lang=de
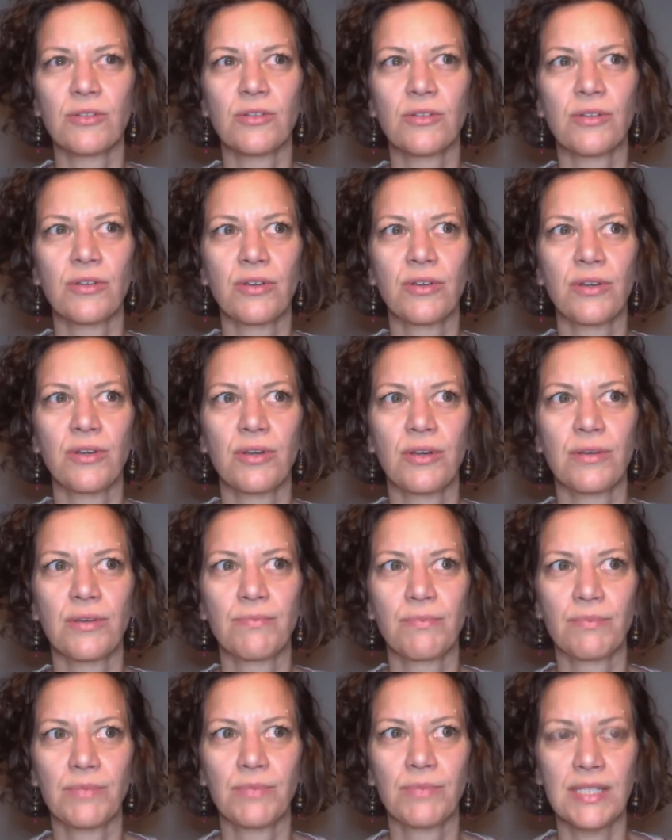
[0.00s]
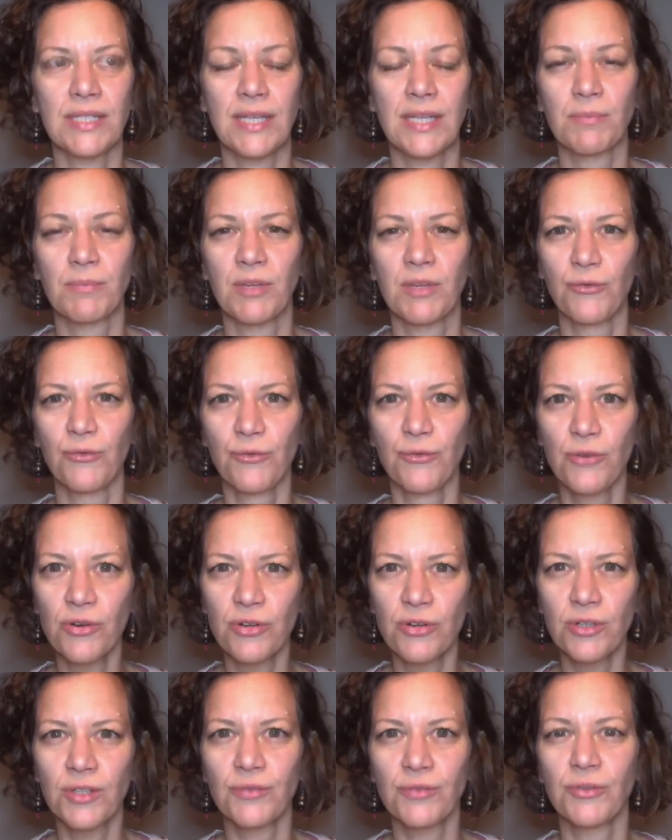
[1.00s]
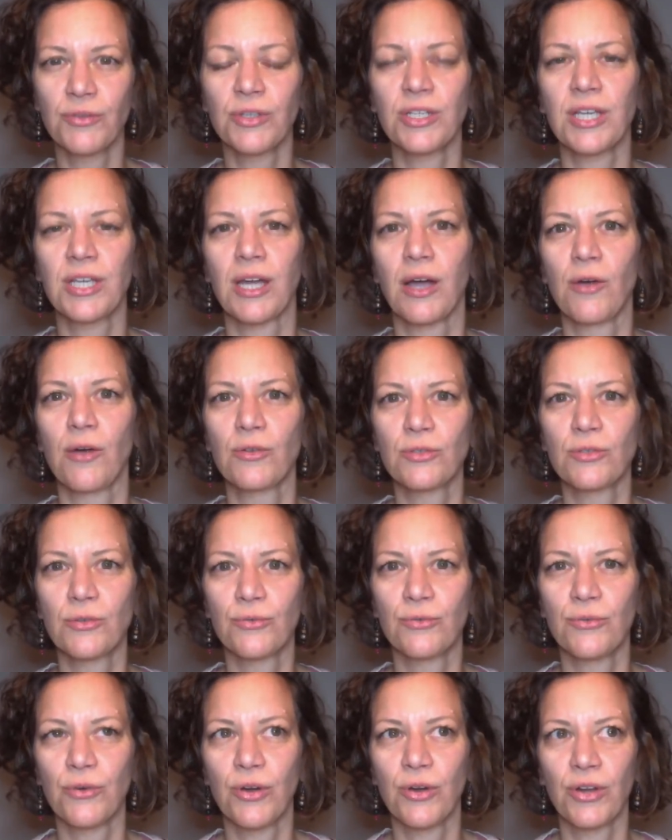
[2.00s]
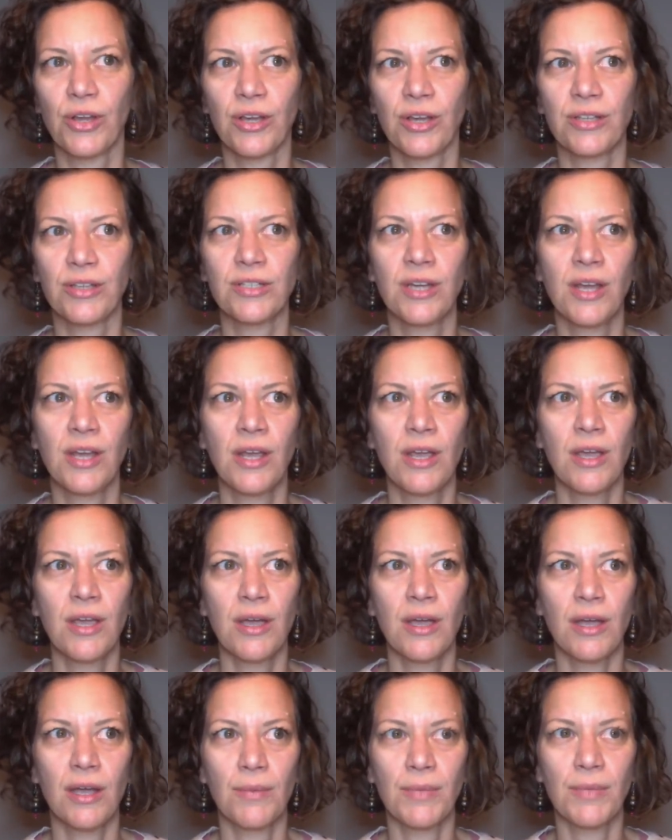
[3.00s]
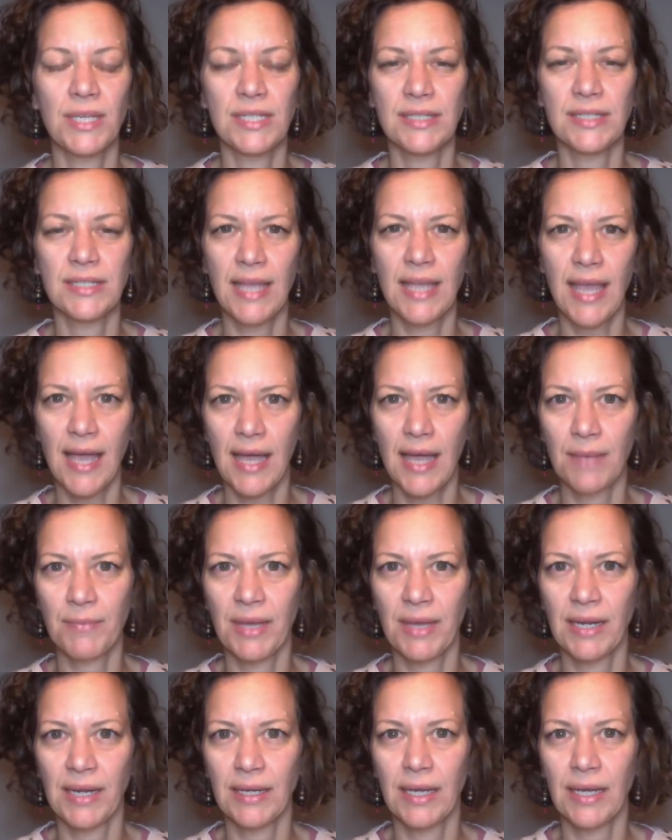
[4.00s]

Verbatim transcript: ähm, das hat mich wirklich, wirklich herausgefordert, äh, mich sehr an meine